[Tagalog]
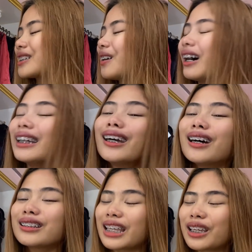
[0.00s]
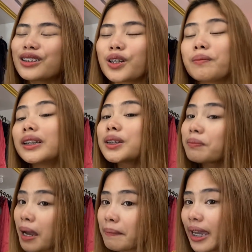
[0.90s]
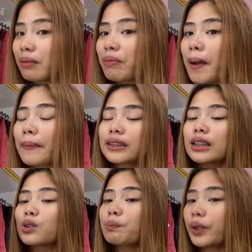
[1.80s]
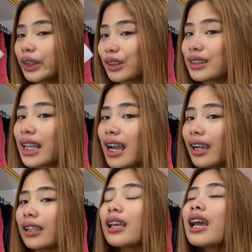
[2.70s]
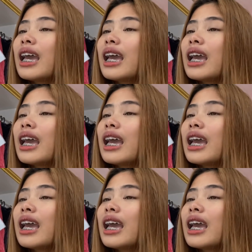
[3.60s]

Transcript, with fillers: So, ayun, thank you so much, Mama and Papa, sa support niyo sa akin.